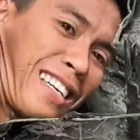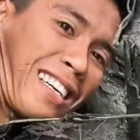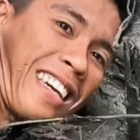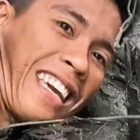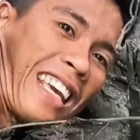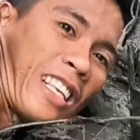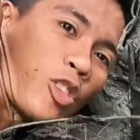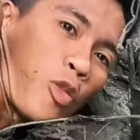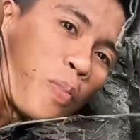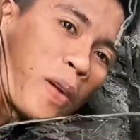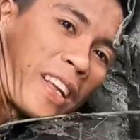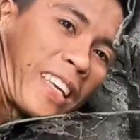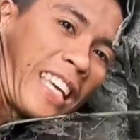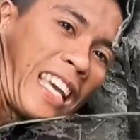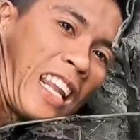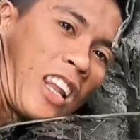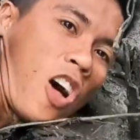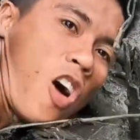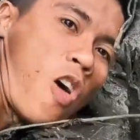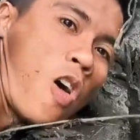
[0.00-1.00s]
Agi, sobrang
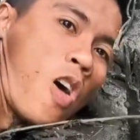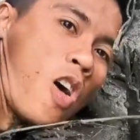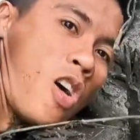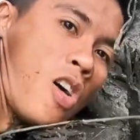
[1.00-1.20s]
kilo!